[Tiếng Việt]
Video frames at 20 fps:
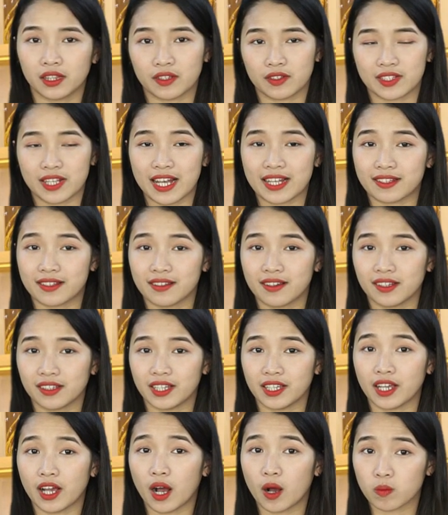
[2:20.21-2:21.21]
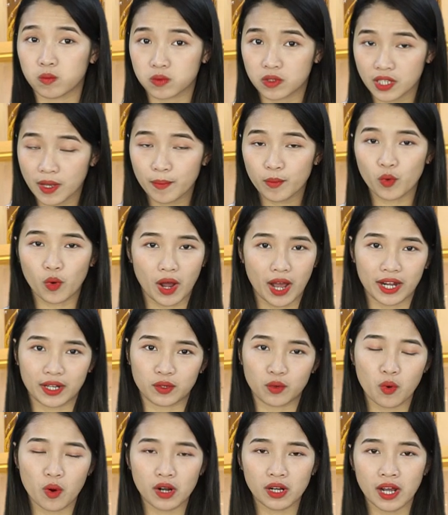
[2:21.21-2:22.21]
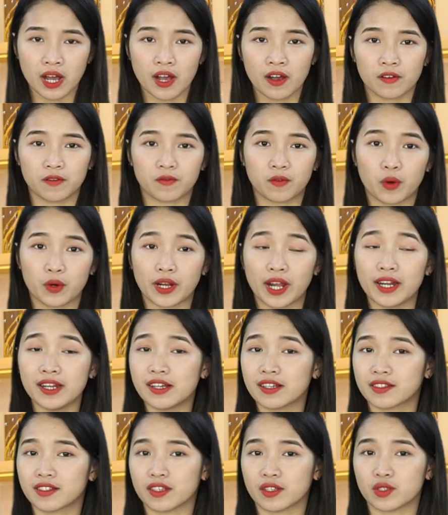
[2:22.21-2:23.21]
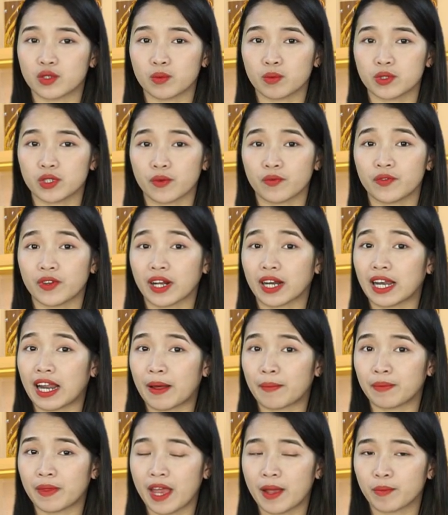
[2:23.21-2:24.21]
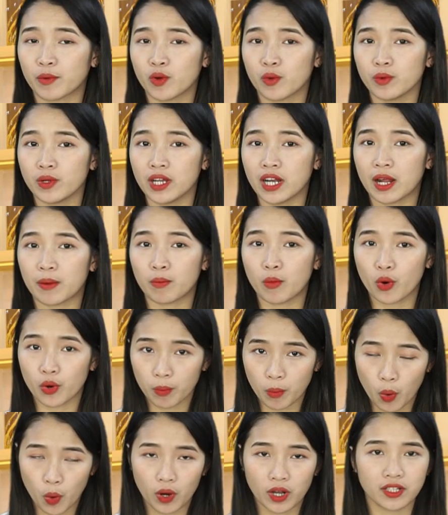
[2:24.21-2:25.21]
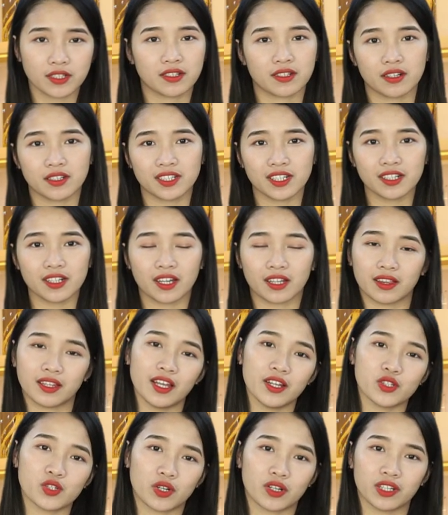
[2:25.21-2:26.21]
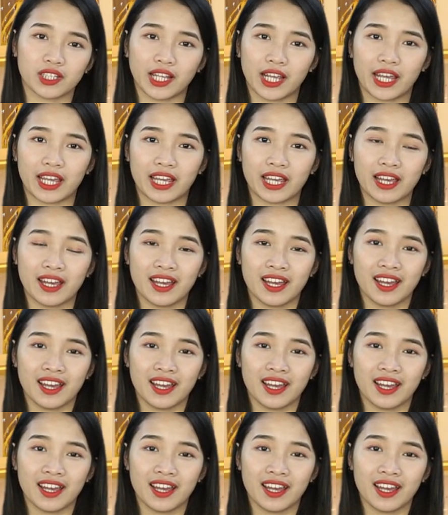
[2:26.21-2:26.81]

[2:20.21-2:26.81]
từ xa xưa thì hồng sâm của Hàn Quốc vốn đã được sử dụng trong việc làm đẹp cũng như là bồi bổ các dưỡng chất cần thiết cho cơ thể.